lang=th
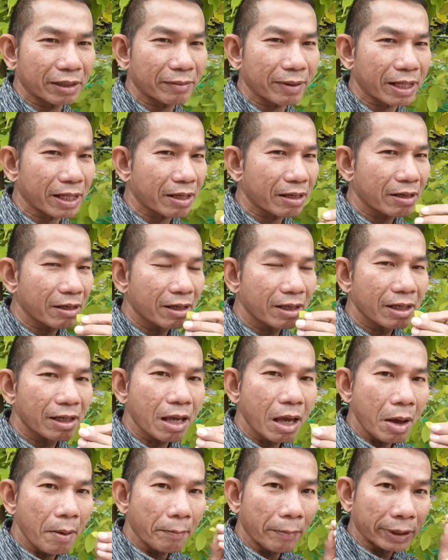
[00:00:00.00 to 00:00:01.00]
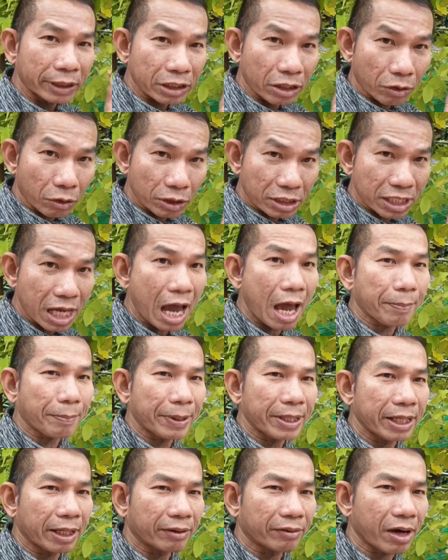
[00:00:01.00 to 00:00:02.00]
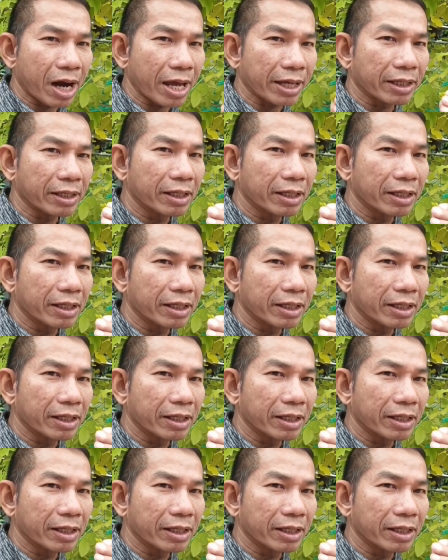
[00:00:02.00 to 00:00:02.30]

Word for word: เลย มันจะรสชาติเป็นอย่างไร